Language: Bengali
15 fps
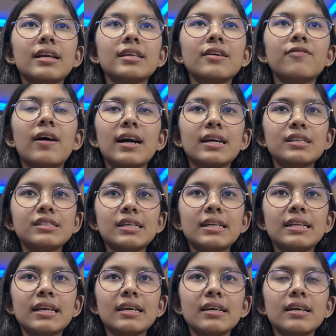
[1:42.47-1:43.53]
একটি ফাঁকা চেয়ার
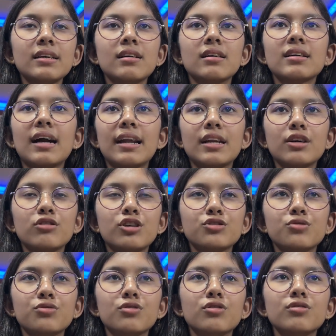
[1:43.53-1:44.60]
দেখে কান্না করা
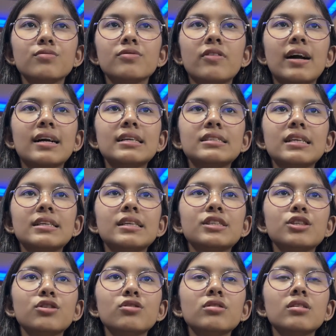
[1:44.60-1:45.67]
শুরু করলো ফাঁকা চেয়ারটি
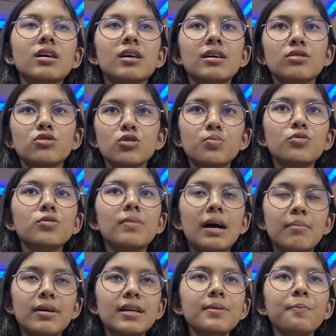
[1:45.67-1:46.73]
ছিল তপুর
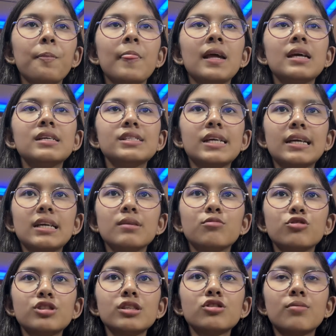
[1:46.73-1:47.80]
বাবার সেখানে
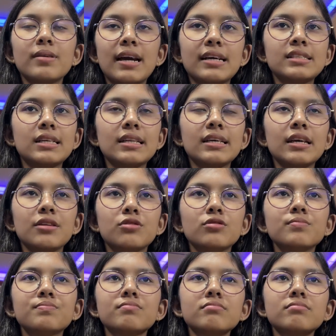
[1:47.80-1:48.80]
বসে সবাই একসাথে খেত